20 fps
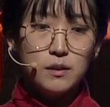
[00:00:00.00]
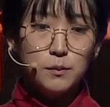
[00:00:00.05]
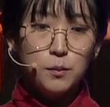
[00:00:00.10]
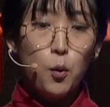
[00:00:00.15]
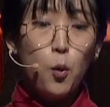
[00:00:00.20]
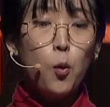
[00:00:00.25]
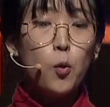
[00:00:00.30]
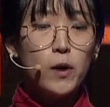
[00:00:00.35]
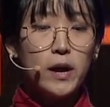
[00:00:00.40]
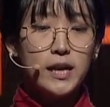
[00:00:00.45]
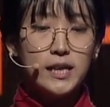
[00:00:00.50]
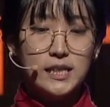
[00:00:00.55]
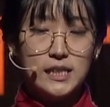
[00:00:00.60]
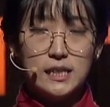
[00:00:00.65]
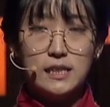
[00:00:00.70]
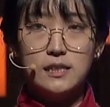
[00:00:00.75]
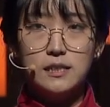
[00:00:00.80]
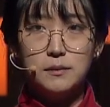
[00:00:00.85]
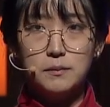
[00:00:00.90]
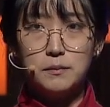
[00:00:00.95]

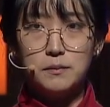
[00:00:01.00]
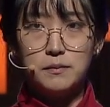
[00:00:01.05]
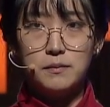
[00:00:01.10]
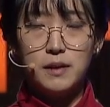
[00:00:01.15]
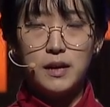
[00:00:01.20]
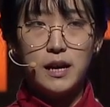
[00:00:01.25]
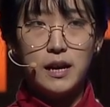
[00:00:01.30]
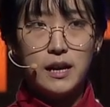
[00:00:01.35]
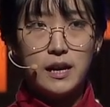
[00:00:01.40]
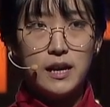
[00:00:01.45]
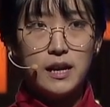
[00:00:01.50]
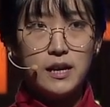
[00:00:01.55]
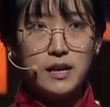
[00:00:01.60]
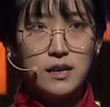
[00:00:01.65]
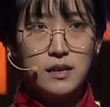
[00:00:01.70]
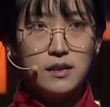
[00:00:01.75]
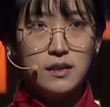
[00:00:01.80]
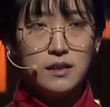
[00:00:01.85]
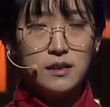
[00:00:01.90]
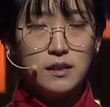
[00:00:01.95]
보호라는 이름 하에
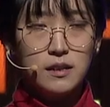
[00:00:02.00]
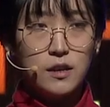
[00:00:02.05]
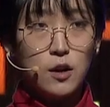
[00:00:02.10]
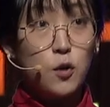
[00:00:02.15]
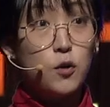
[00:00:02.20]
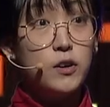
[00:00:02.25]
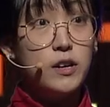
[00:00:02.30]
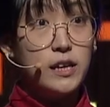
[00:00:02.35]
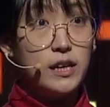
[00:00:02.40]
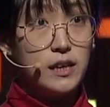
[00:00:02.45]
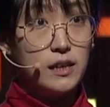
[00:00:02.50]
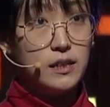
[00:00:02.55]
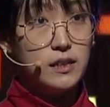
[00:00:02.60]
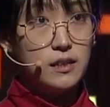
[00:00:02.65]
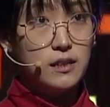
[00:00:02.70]
격리,